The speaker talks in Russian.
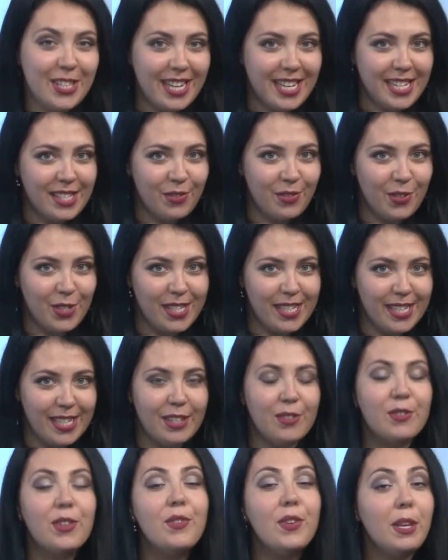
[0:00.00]

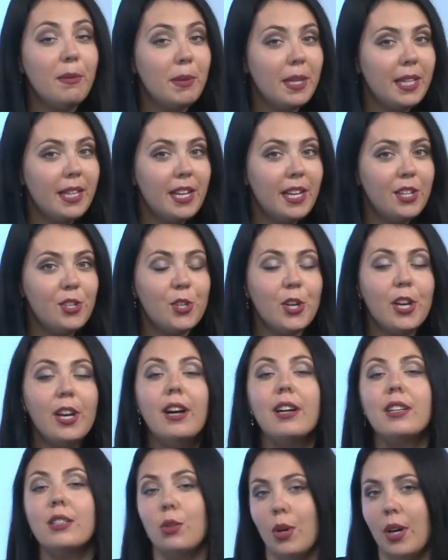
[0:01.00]
Здравствуйте! В эфире передача
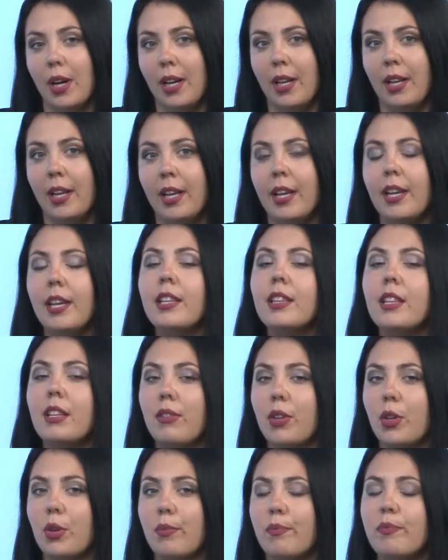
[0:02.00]
«Актуальное
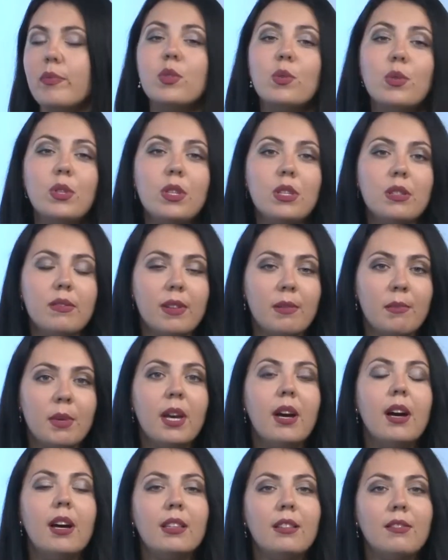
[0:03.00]
интервью». В студии с
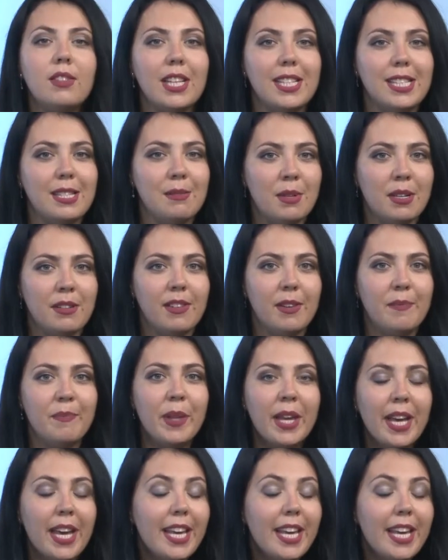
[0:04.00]
вами Анна Владимирова.